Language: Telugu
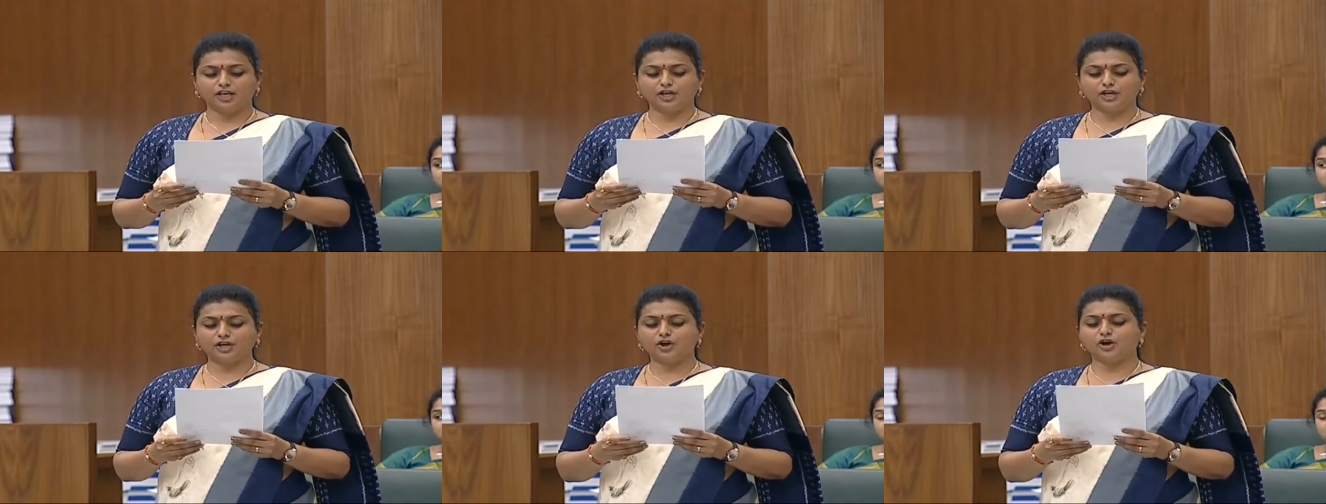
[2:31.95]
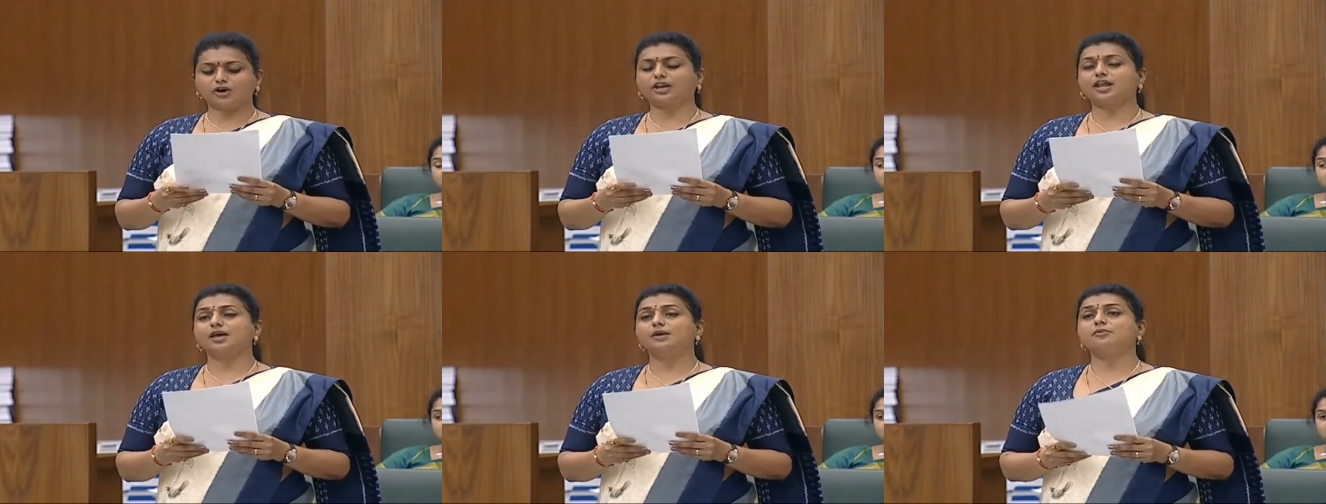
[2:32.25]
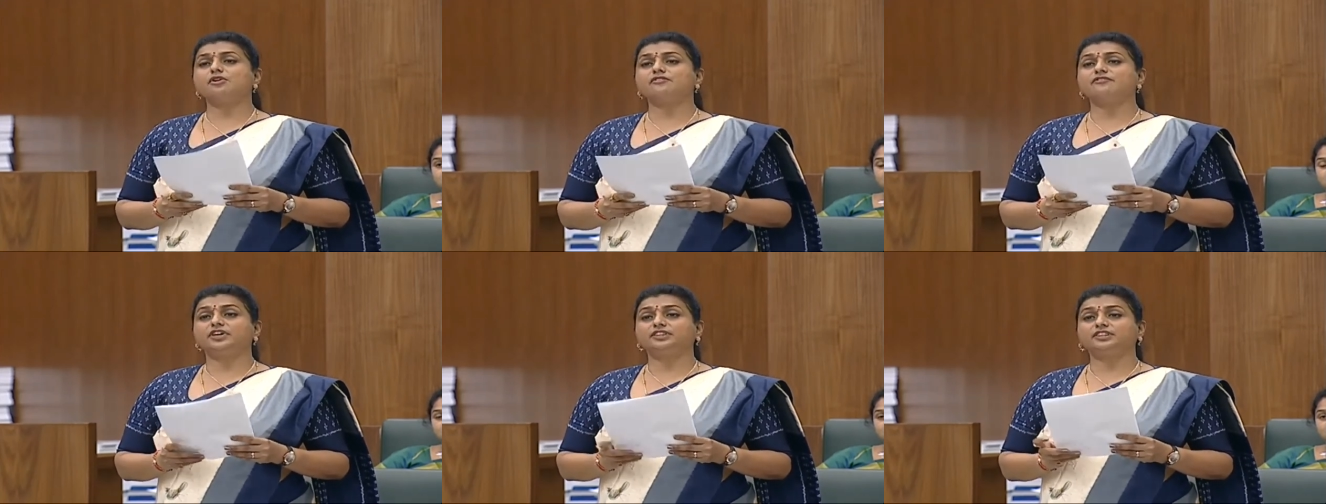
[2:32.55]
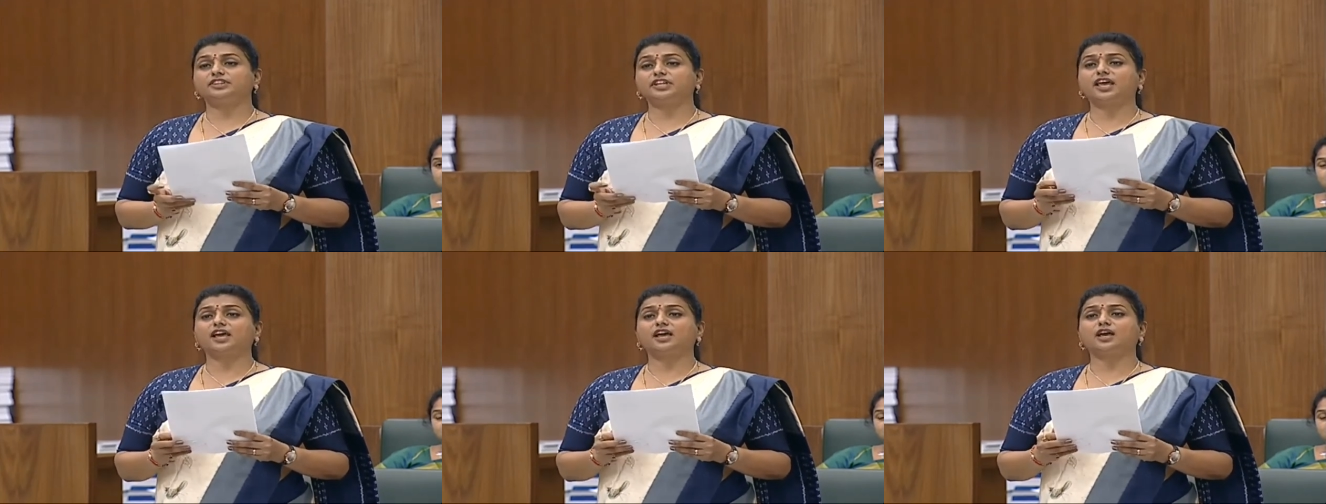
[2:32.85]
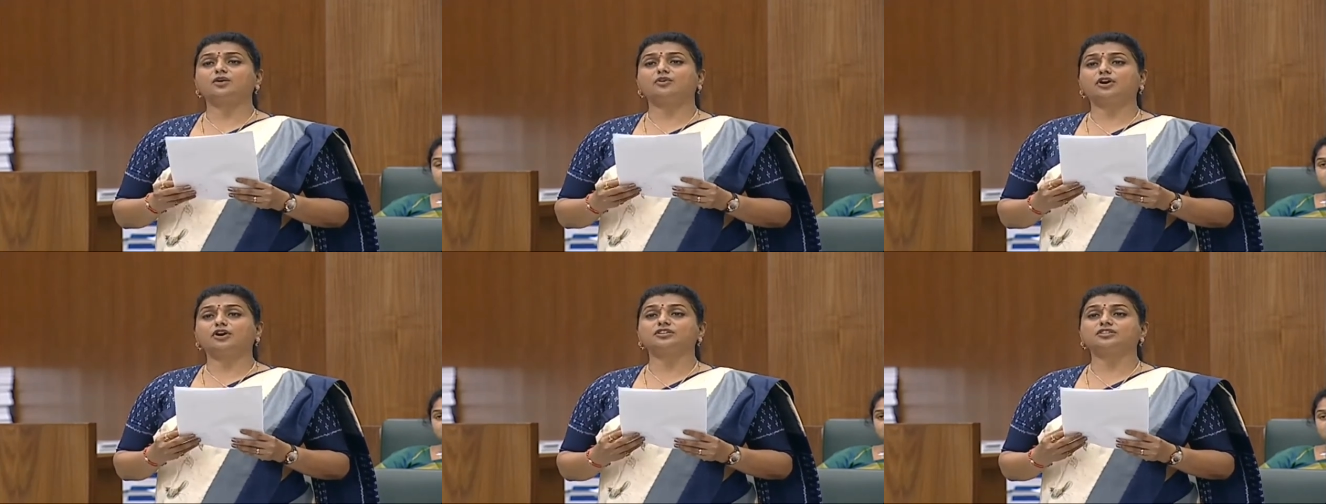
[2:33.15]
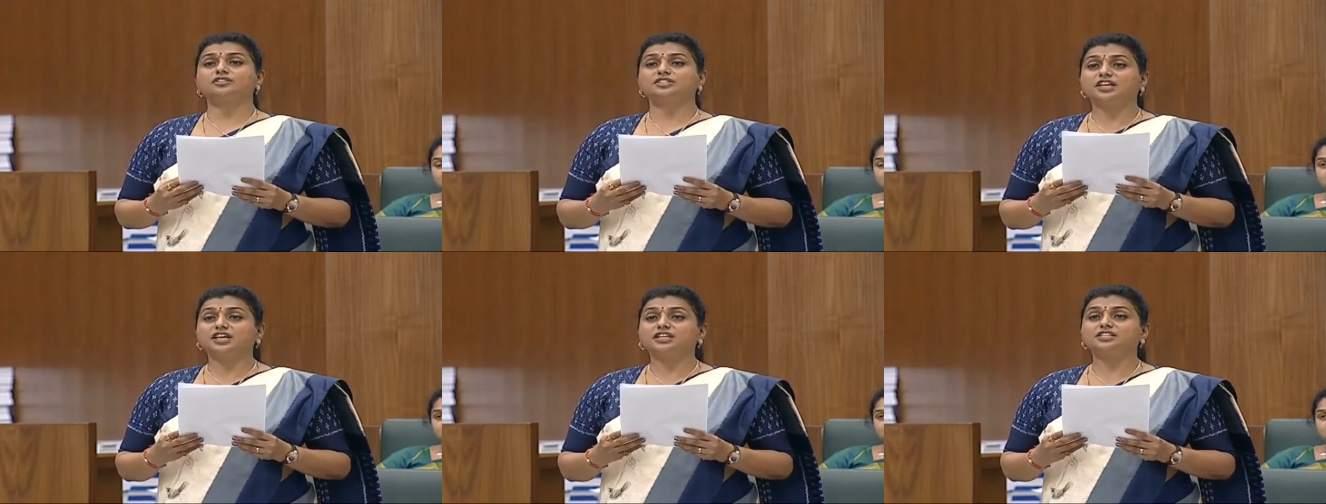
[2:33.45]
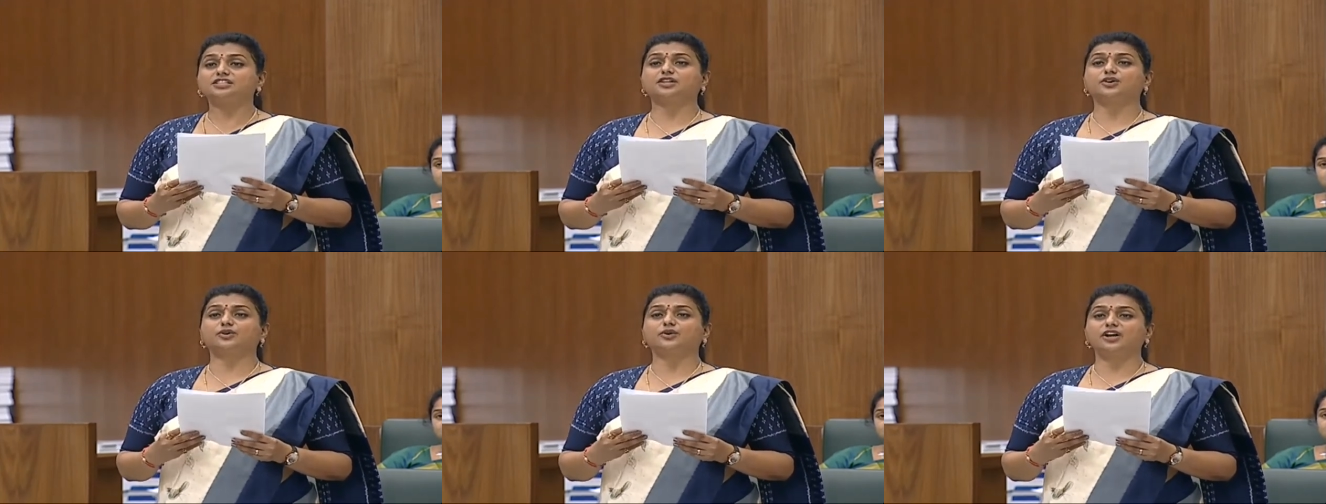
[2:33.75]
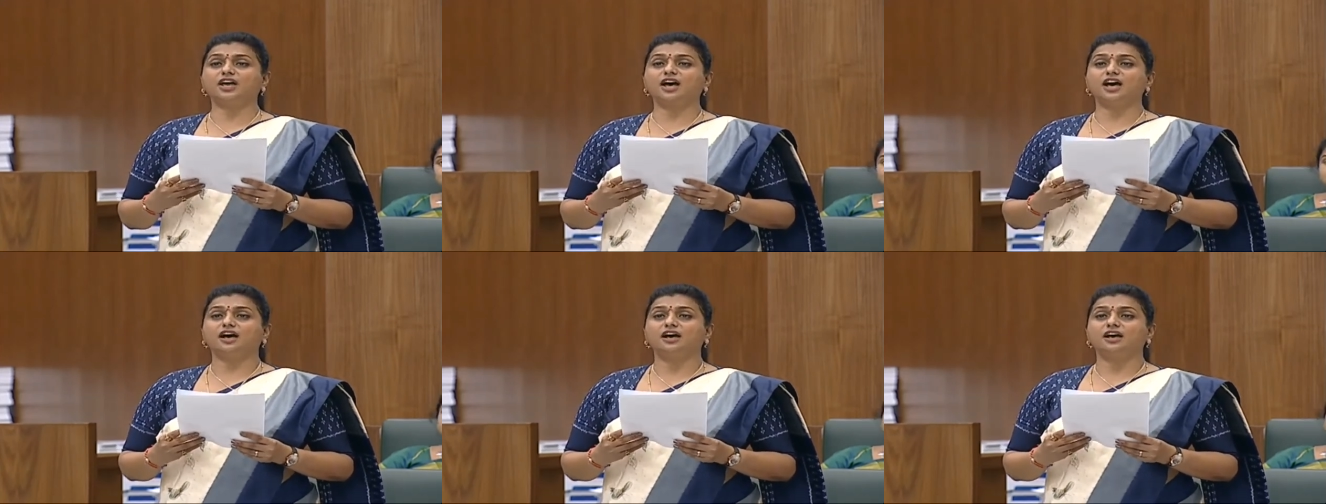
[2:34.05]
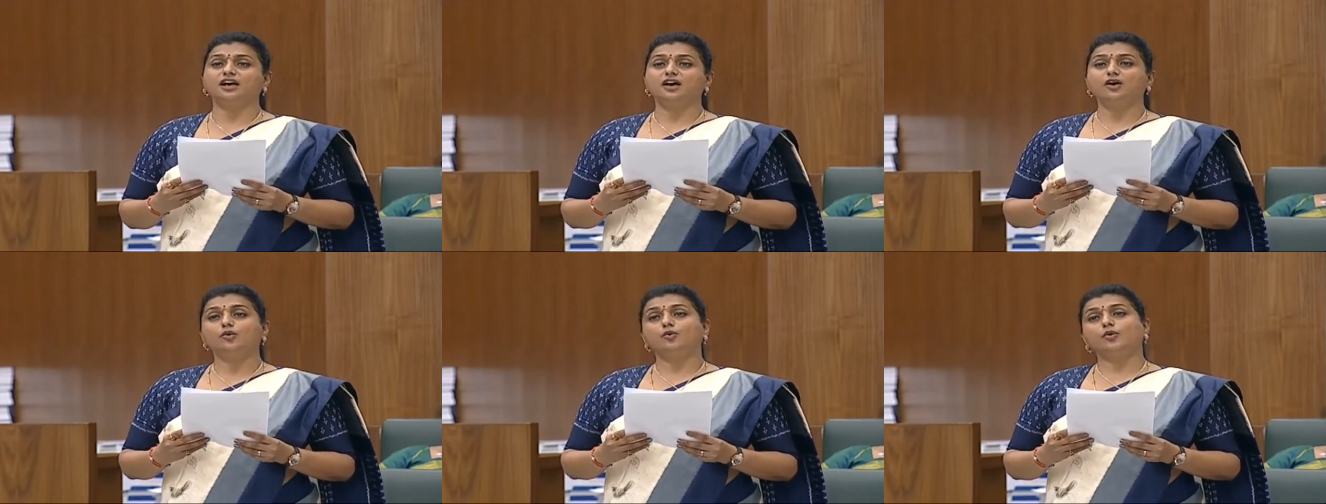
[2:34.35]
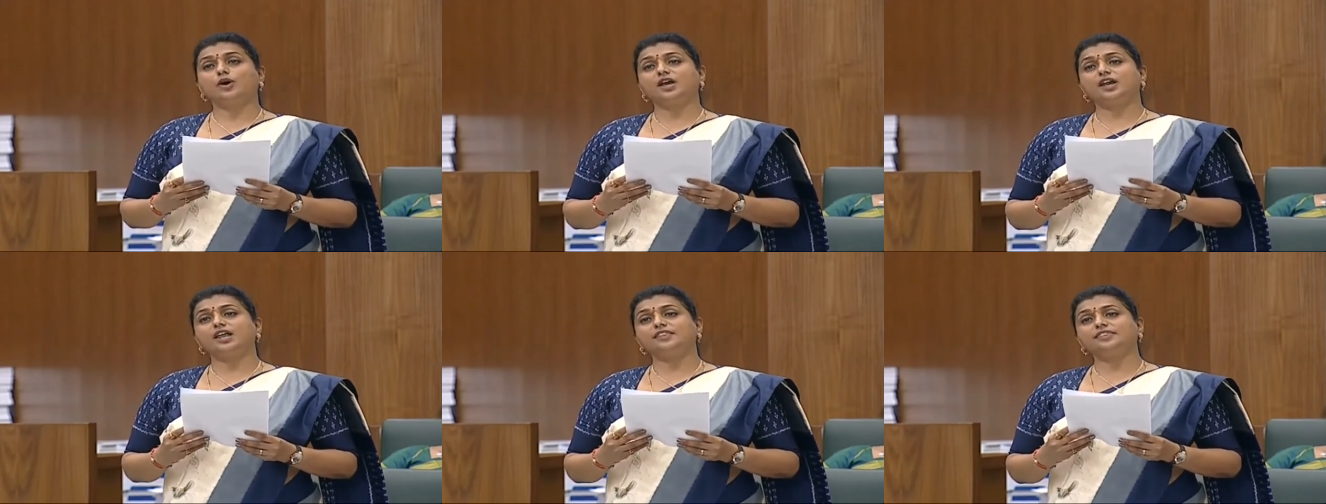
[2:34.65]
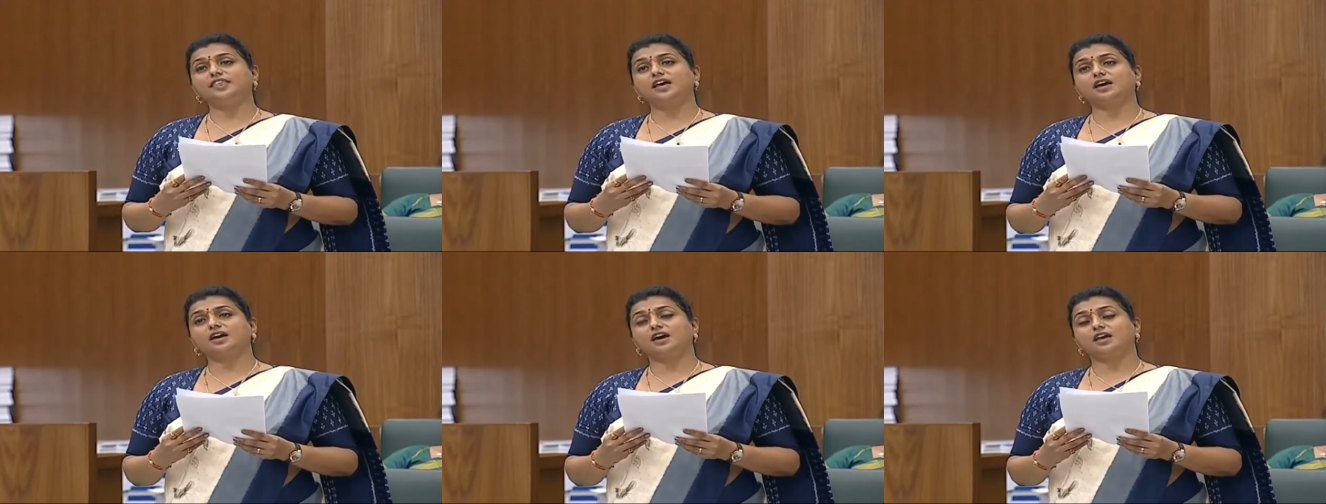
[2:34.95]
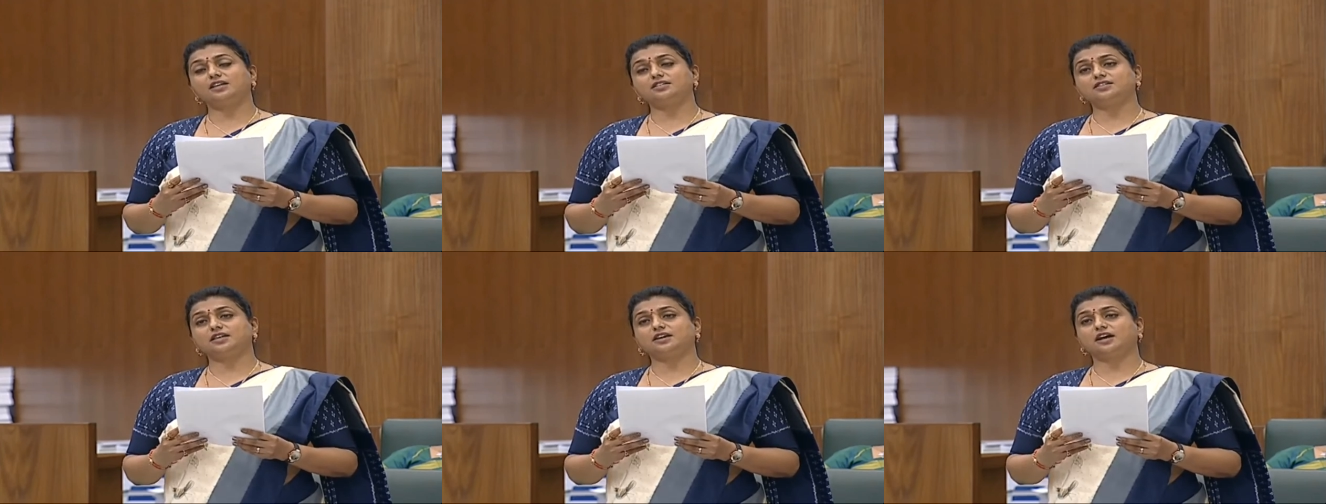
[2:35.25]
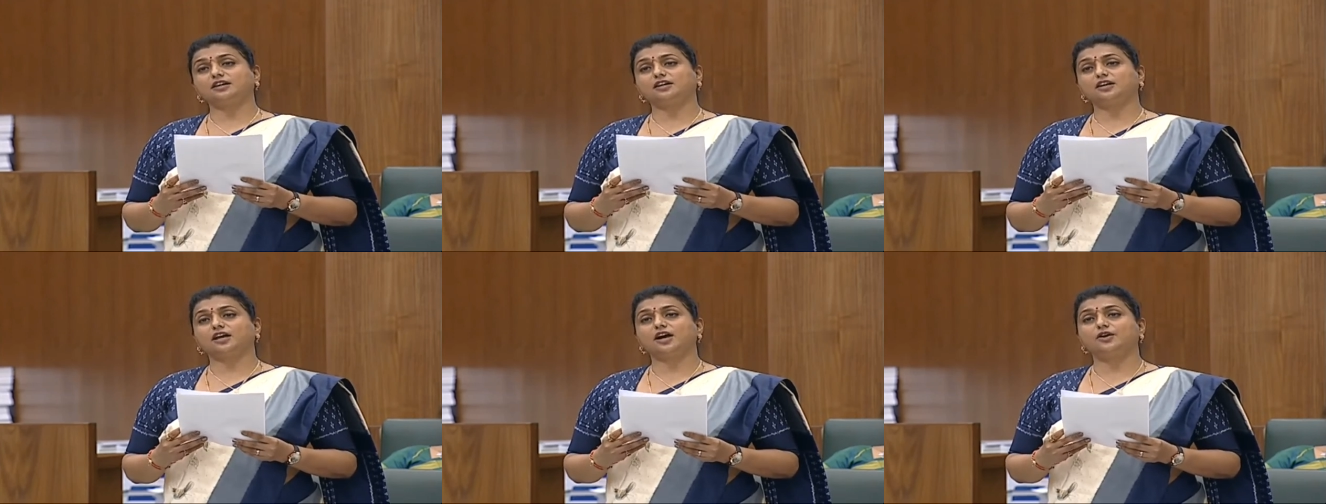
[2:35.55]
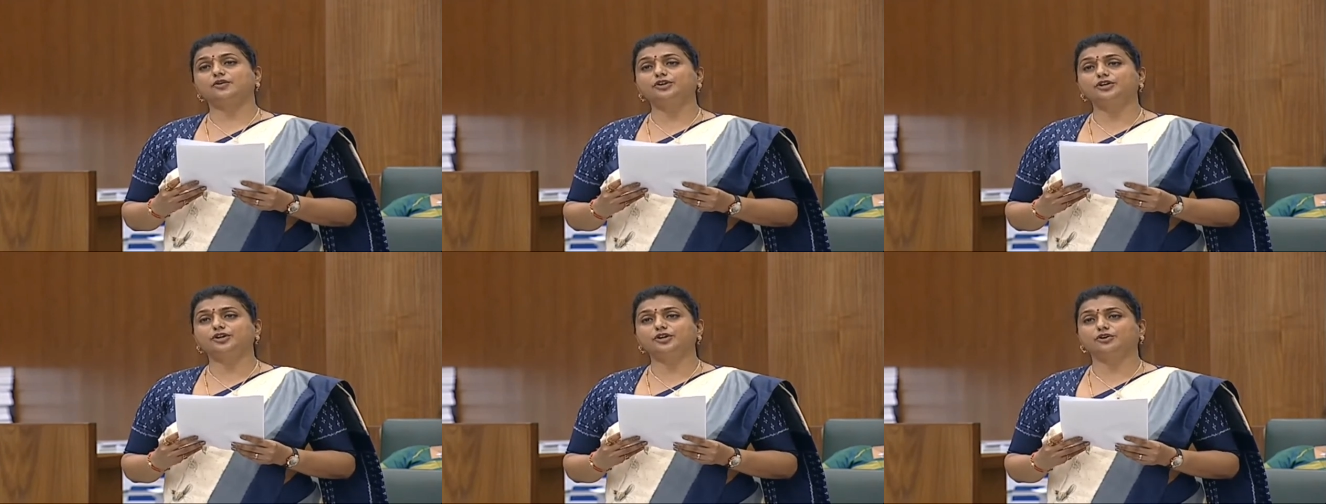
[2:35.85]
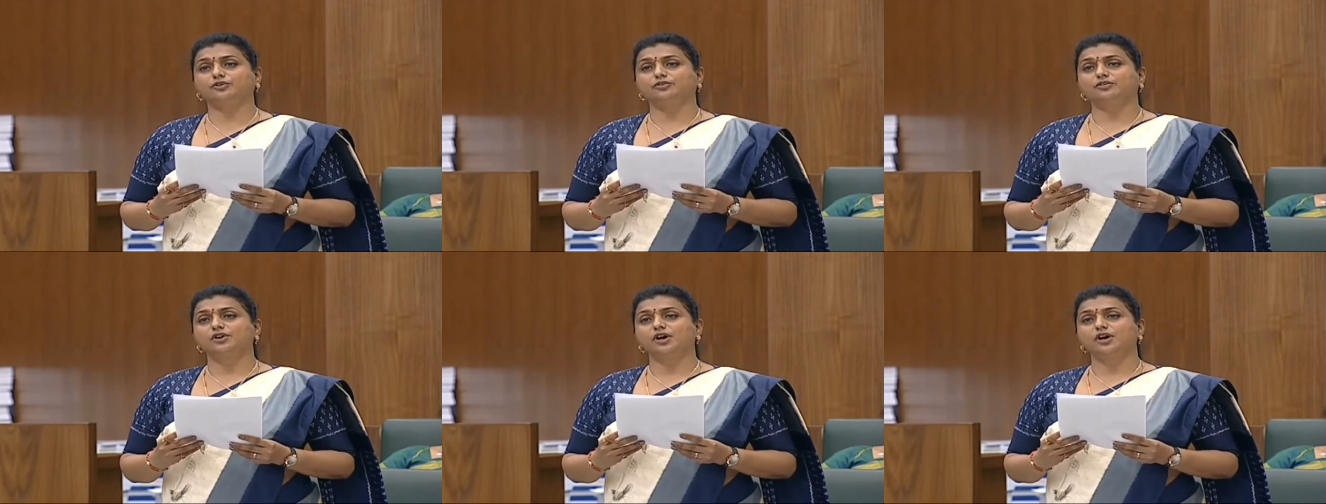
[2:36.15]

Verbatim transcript: ఇంకొకరేమో వ్యతిరేక ఓటు చీల్చకుండా వాళ్ళంతా కలిసికట్టుగా ఉంటూ